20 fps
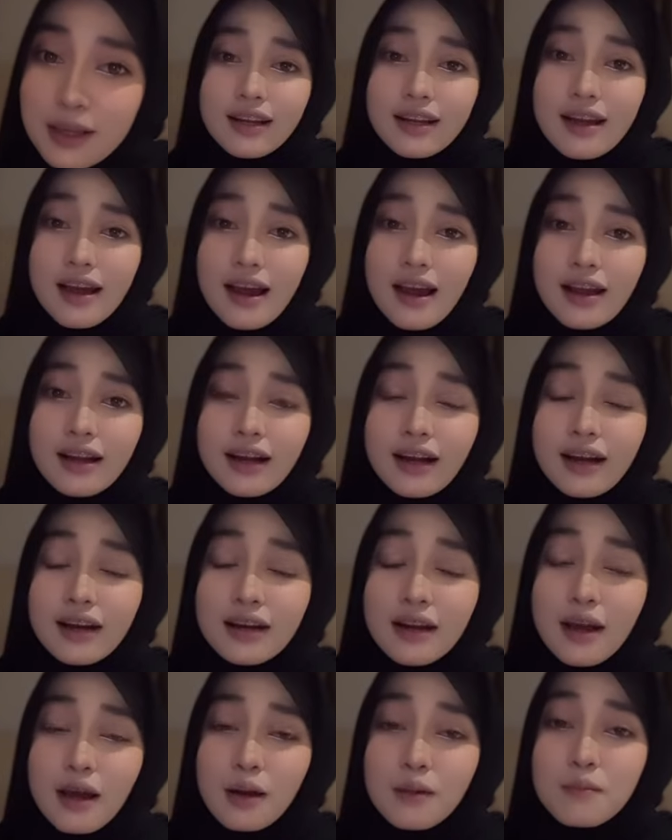Nah,
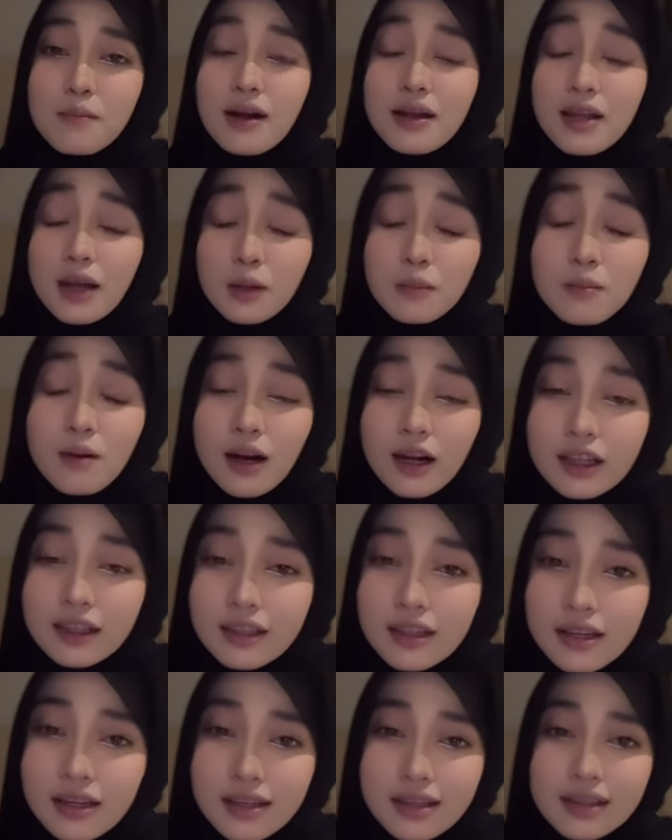karena banyak banget
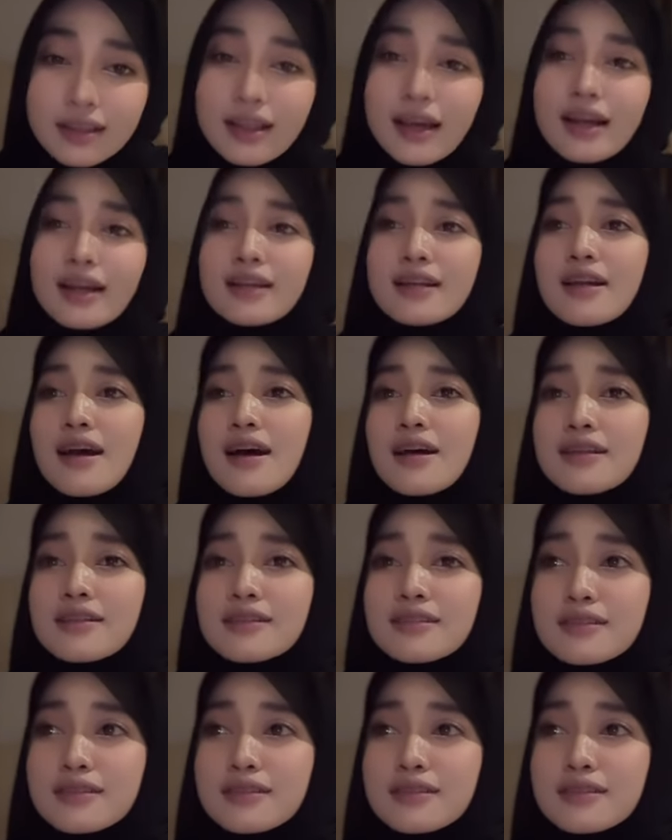yang ngetek dan